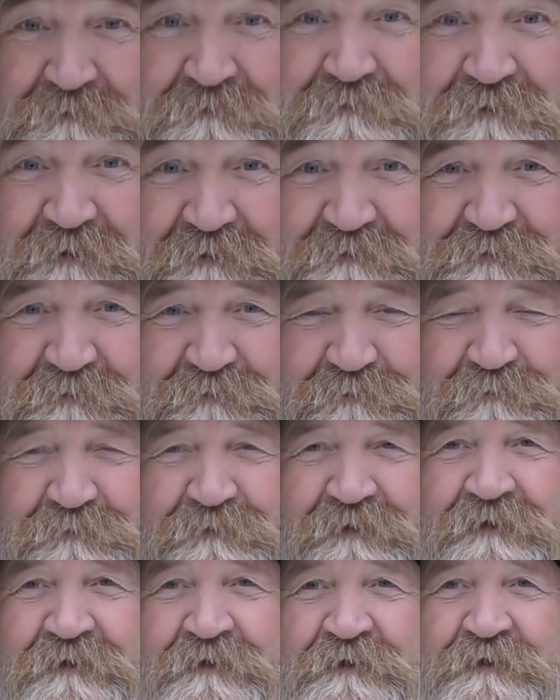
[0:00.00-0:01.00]
dazu.
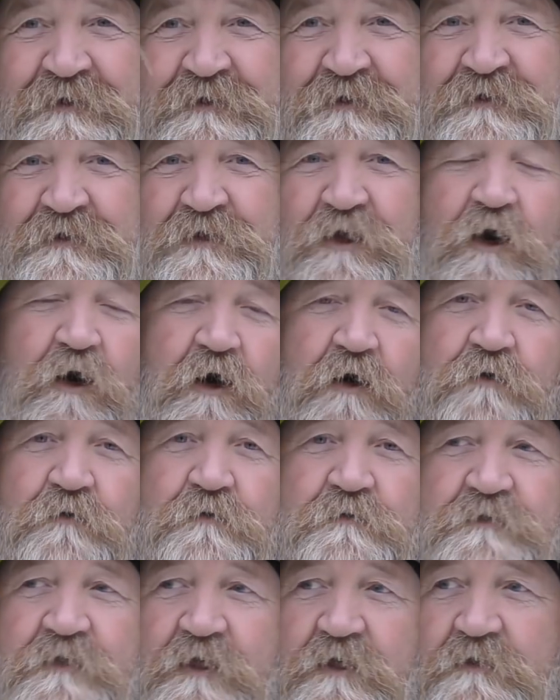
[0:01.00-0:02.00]
Ja,
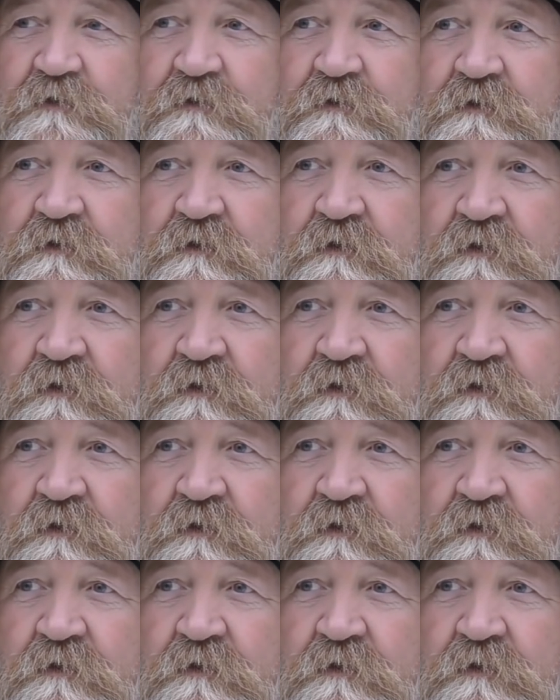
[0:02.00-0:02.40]
und dann